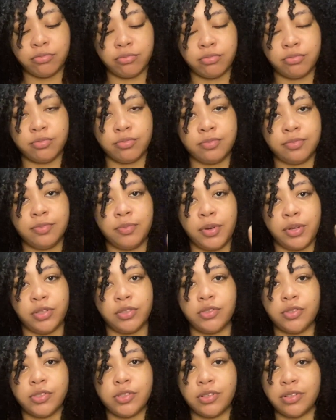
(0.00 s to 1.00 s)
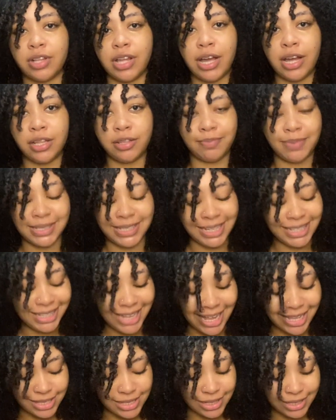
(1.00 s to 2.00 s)
um protetor solar, não passei
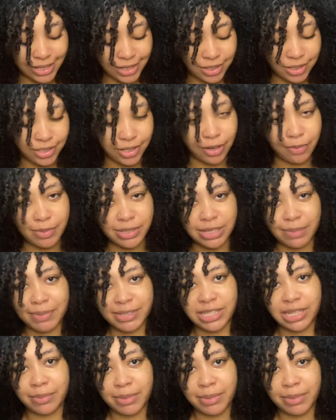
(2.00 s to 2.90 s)
nada, né? Já comecei a passar na